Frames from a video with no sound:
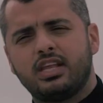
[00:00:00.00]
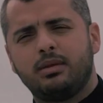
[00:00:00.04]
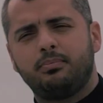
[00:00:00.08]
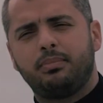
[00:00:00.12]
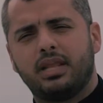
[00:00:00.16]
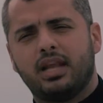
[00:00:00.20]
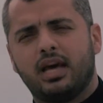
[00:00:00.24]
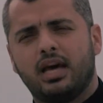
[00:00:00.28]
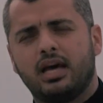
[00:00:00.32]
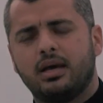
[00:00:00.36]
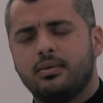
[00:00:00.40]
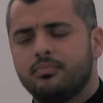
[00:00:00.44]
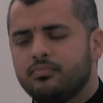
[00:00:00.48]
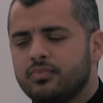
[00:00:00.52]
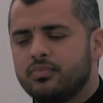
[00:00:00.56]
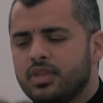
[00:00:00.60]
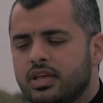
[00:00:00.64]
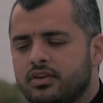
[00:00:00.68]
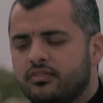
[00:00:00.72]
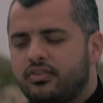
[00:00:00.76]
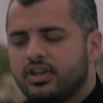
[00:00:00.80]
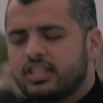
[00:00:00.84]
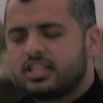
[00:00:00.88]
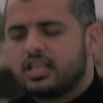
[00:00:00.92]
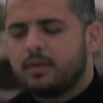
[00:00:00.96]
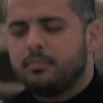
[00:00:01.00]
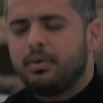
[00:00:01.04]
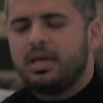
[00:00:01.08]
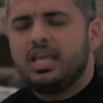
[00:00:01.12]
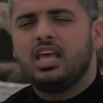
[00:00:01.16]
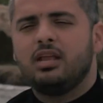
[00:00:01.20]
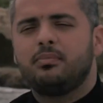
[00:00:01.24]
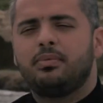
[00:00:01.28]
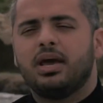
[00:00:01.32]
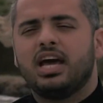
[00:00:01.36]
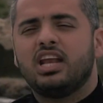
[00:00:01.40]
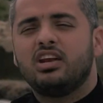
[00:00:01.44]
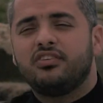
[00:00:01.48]
البناء
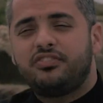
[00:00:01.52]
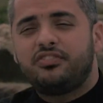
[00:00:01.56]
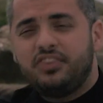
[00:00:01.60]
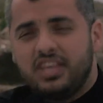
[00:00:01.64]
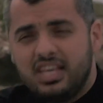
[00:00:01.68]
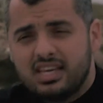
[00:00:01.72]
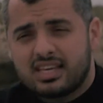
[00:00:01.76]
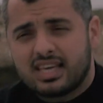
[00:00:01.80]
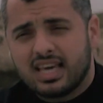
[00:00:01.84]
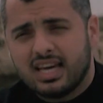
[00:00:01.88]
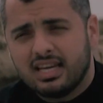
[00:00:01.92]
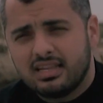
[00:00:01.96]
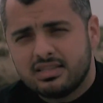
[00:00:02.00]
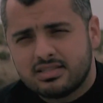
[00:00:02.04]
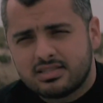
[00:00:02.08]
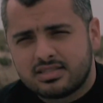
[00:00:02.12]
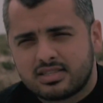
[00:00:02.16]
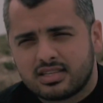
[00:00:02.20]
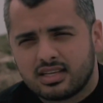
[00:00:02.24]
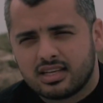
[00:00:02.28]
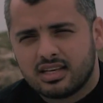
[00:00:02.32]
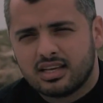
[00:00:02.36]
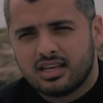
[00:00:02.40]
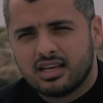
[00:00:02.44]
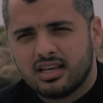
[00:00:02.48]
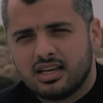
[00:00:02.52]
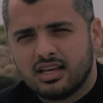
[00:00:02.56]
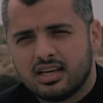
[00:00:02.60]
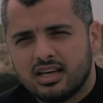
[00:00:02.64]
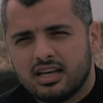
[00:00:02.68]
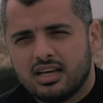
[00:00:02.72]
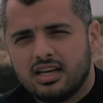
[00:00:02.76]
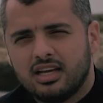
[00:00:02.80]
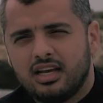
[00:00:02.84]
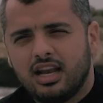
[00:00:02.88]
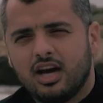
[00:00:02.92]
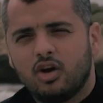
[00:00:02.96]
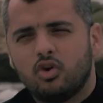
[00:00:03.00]
فتبين بان فيه كنز
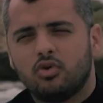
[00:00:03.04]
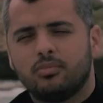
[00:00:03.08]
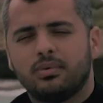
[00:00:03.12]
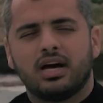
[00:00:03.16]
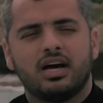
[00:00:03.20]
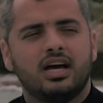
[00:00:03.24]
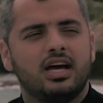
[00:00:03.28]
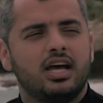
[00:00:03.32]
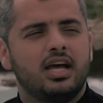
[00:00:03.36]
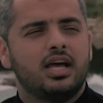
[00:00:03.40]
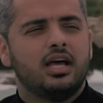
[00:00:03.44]
لهما